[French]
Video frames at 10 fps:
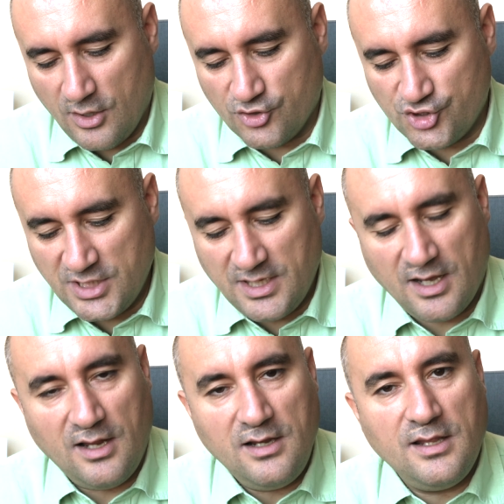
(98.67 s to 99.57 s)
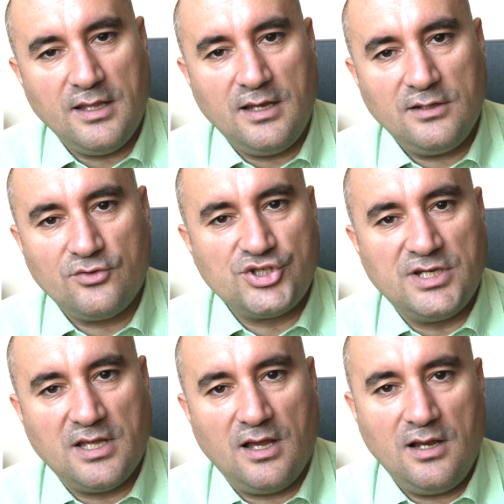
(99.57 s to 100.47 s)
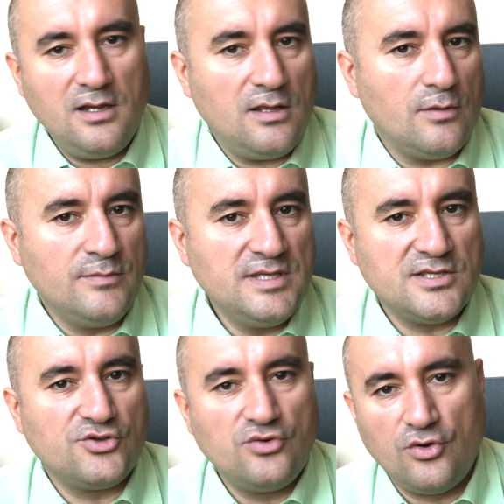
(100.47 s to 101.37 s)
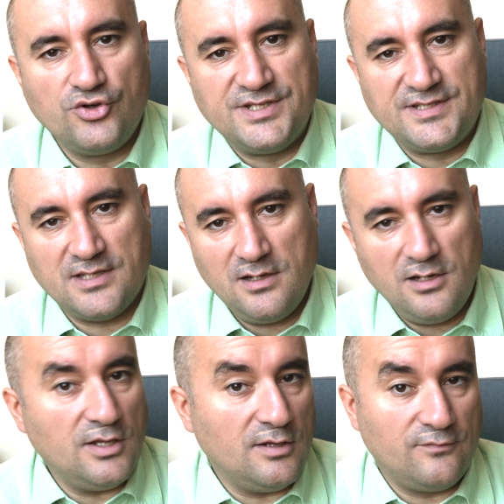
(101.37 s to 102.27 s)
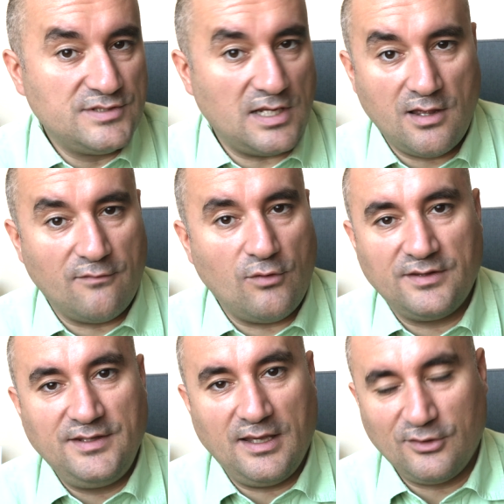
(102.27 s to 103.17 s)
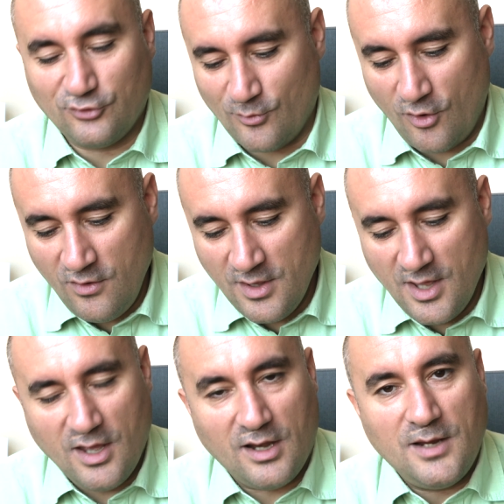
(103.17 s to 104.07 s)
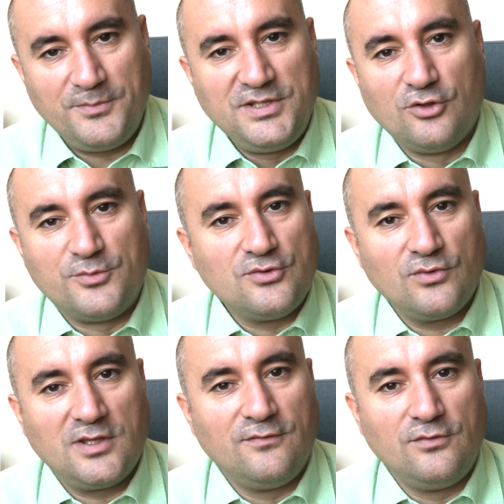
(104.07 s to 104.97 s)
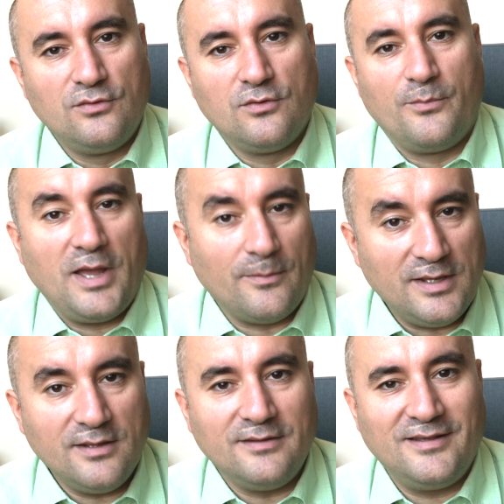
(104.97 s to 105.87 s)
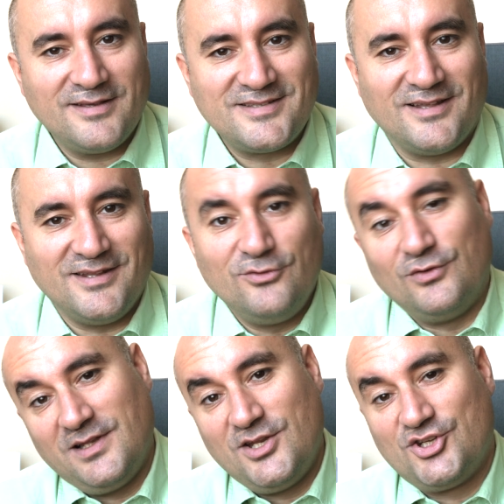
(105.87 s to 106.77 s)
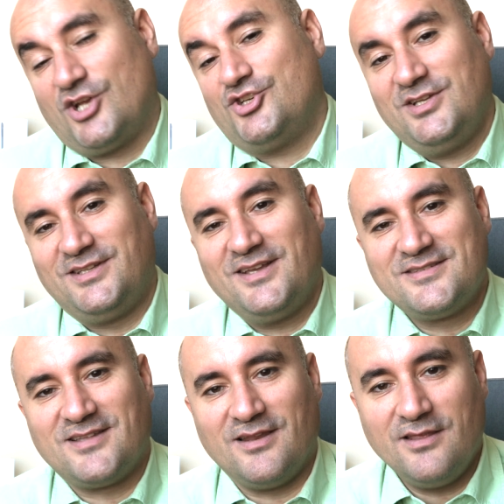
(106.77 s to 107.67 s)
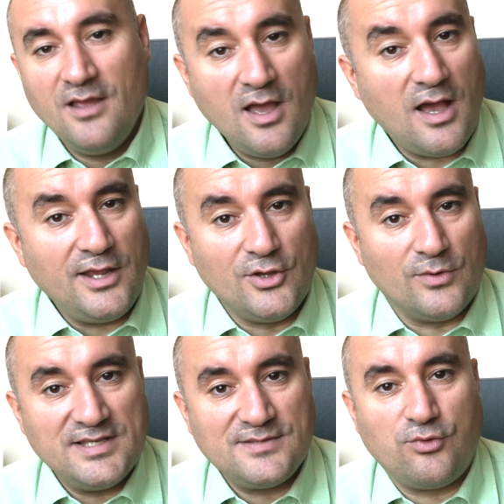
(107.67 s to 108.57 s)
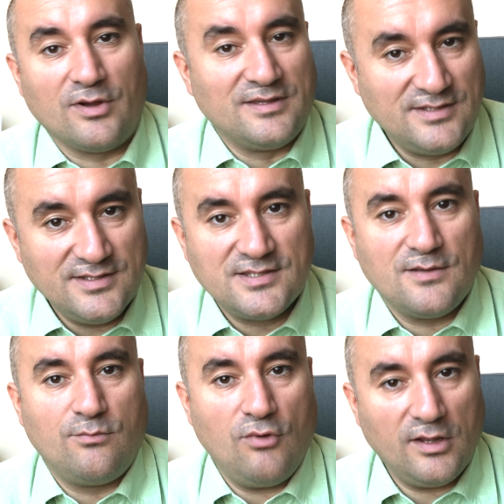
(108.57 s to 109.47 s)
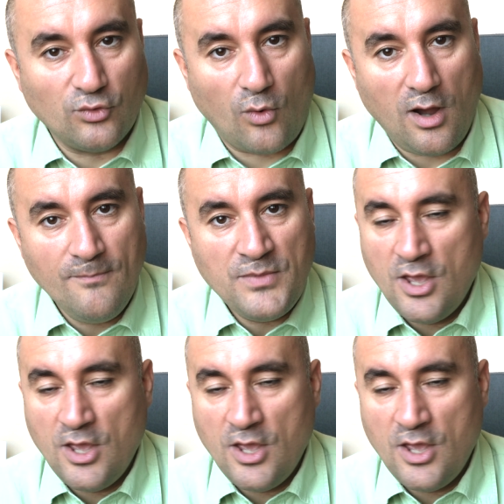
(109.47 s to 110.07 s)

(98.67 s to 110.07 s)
Général et là dans Général, mise à jour logiciel et vous allez avoir directement la petite option qui vous permet d'installer, de télécharger et d'installer iOS.10.3